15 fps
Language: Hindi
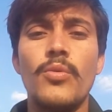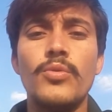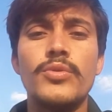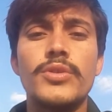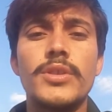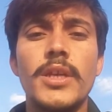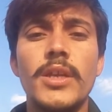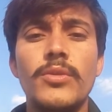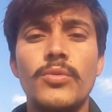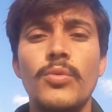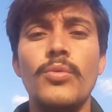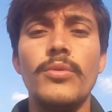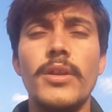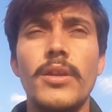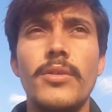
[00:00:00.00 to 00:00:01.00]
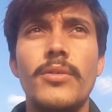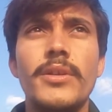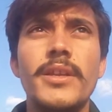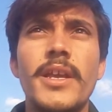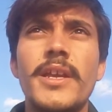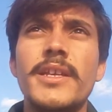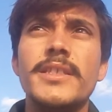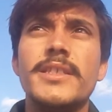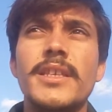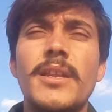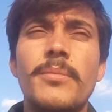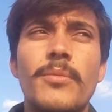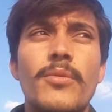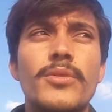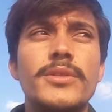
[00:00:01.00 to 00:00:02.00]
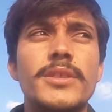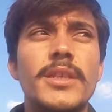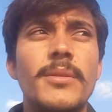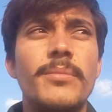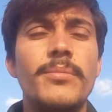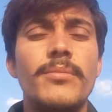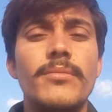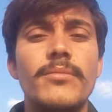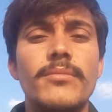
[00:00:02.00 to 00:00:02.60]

उससे दुगुना लोन सिर्फ और सिर्फ